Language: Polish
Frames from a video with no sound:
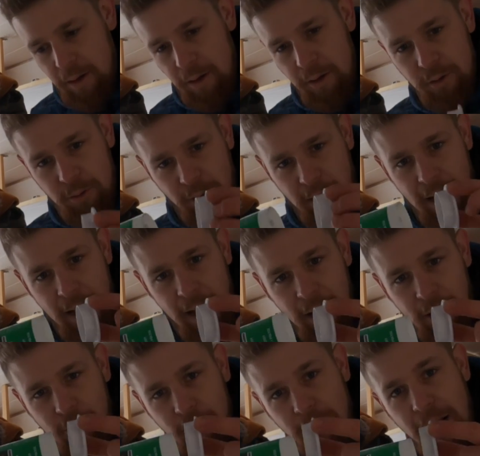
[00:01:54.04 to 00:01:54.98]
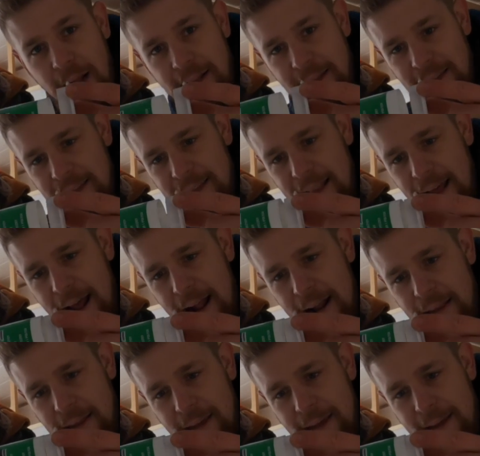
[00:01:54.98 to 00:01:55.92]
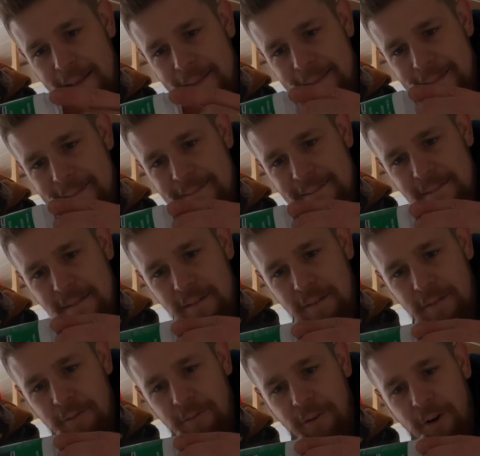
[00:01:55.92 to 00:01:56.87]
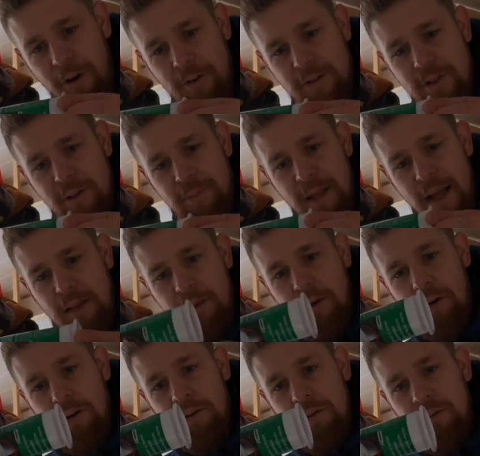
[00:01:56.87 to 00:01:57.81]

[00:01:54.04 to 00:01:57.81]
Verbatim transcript: które akurat idealnie wchodzą na to.